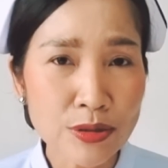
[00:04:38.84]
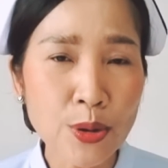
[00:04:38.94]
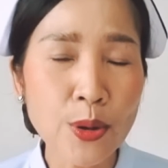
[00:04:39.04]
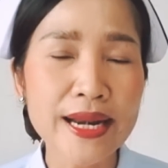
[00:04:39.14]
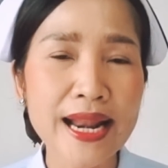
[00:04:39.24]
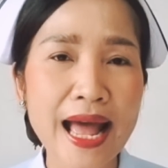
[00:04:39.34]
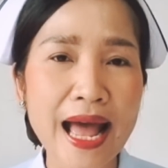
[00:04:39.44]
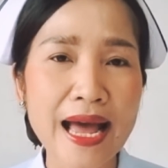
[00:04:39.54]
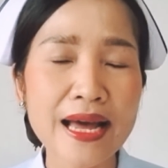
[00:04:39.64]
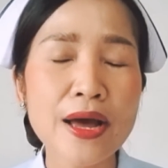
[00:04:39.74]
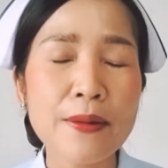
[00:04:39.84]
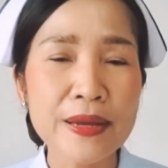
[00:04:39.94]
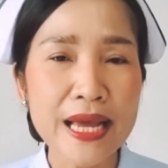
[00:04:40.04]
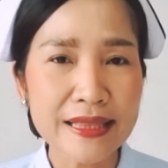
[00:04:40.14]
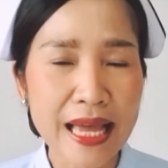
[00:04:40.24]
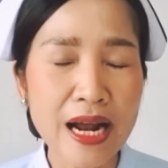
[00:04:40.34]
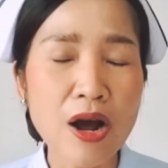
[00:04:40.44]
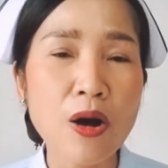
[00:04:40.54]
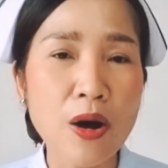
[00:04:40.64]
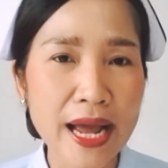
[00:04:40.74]
เป็นต้องทนนะคะ เพียงแต่
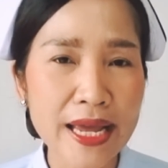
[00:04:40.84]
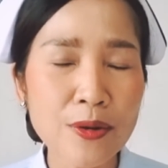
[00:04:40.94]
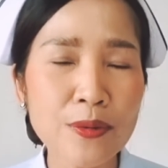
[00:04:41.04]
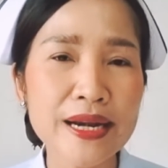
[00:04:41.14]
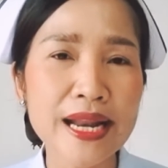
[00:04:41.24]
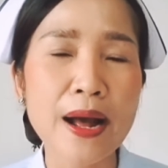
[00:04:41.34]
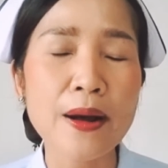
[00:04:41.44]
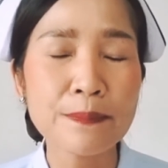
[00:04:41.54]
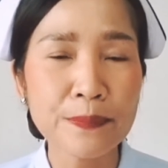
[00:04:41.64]
ขอให้คุณเนี่ย